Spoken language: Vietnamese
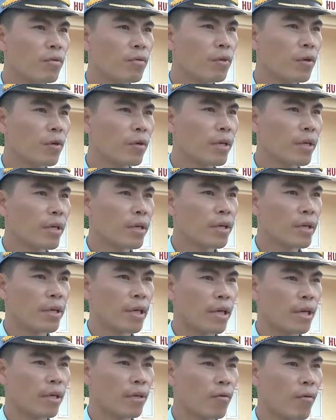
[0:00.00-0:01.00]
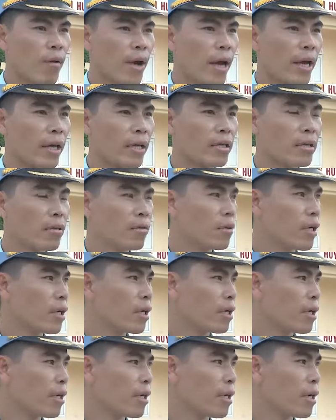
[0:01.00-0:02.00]
chúng tôi là ngoài trong các
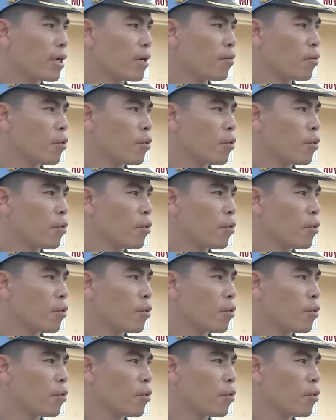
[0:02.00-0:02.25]
cái à,